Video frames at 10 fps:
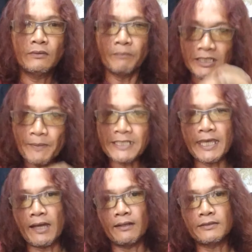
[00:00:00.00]
masih-masih
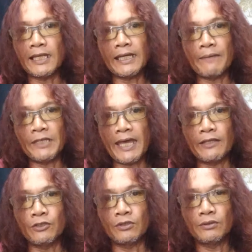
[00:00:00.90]
yang saling
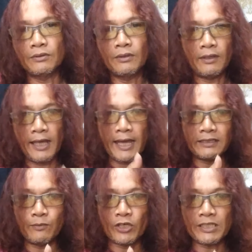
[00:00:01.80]
kabindang tuh lah
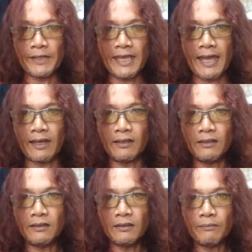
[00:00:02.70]
terima kasih banyak
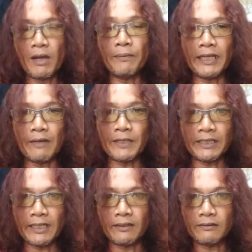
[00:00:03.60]
maaf lahir dan
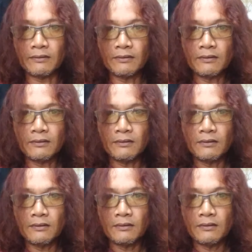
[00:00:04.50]
batin
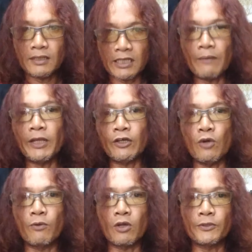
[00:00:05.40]

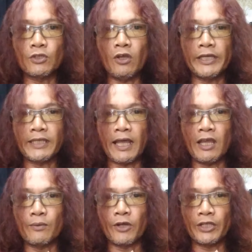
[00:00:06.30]
Assalamualaikum warahmatullahi
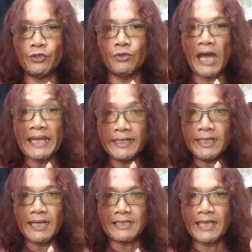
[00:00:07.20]
taala wabarakatuh.
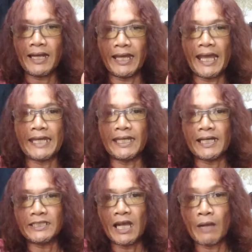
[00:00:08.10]
Andi asal Kanagarian
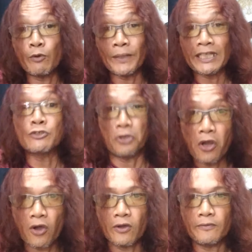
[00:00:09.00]
Kacang Kabupaten
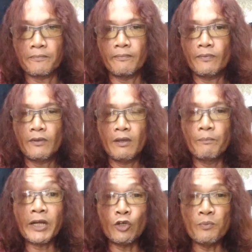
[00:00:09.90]
Solo
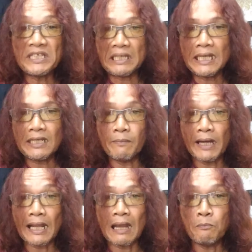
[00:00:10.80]
berdomisili di
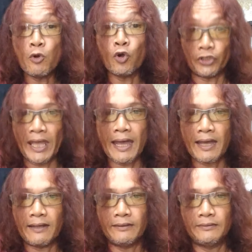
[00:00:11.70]
Bandar Lampung Kota.